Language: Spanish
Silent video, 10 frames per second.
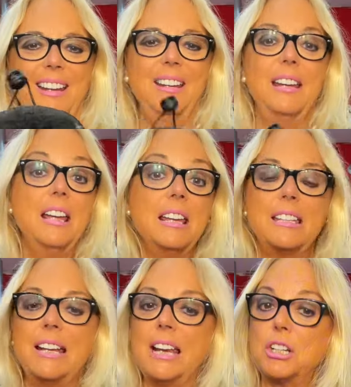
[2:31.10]
¿eh?
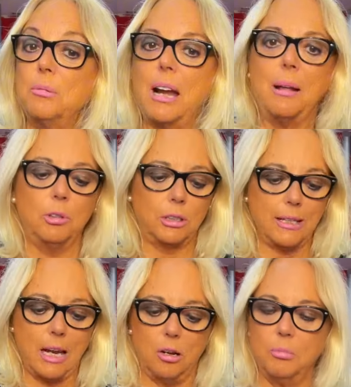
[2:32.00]
Si quieres subir a la
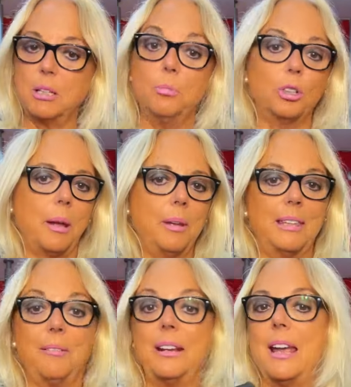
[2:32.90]
montaña, lo mismo, también
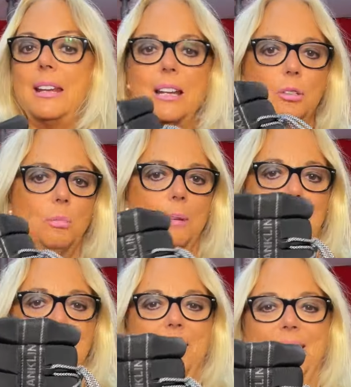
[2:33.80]
te van a ir
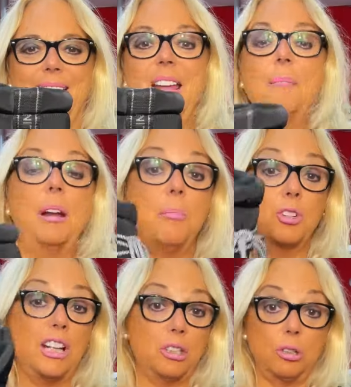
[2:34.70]
estupendamente. Pero
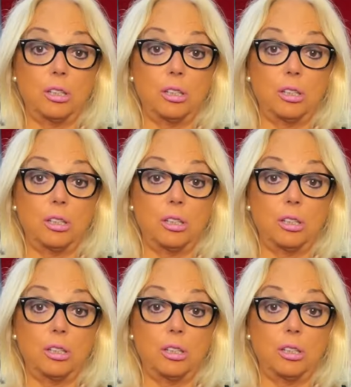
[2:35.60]
vamos, esto es